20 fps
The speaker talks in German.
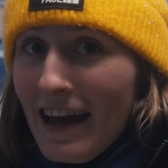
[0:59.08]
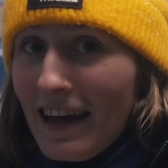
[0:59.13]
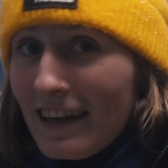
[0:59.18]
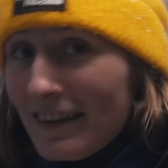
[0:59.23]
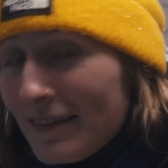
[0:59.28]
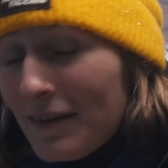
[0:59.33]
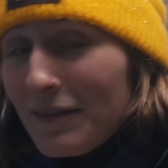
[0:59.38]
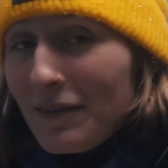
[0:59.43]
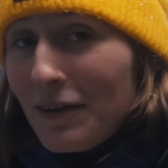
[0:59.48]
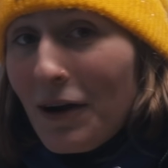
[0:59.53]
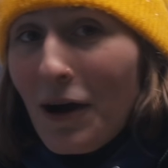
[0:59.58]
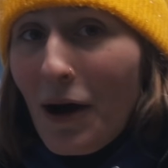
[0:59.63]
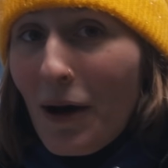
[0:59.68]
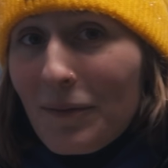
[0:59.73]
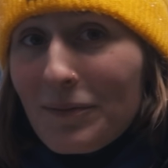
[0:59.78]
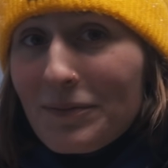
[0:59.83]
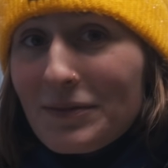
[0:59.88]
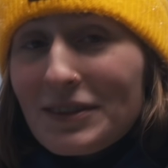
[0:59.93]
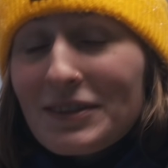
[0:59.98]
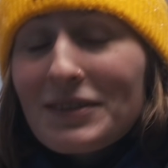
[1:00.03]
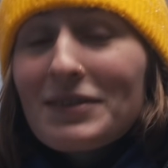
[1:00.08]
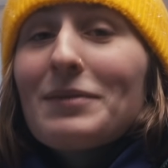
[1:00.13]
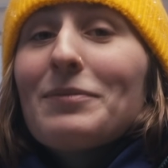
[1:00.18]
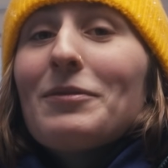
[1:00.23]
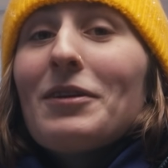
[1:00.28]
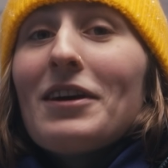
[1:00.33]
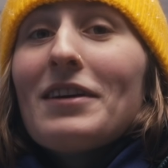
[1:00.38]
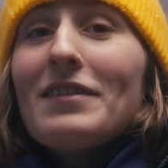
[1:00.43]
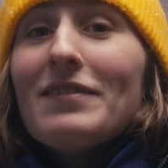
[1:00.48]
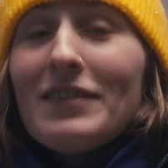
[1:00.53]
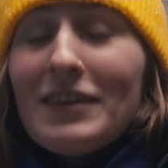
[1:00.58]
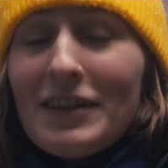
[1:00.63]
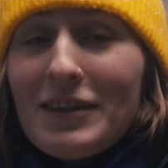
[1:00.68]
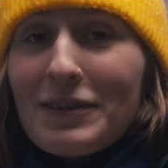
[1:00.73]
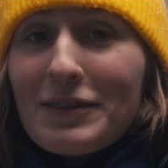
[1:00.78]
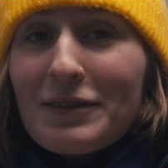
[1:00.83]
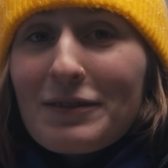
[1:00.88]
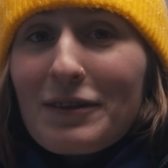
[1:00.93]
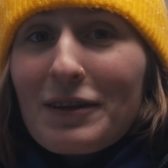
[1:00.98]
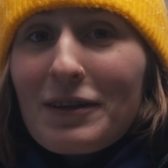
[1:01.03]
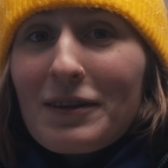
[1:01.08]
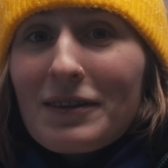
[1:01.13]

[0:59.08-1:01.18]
Erstmal willkommen zu einem neuen Video von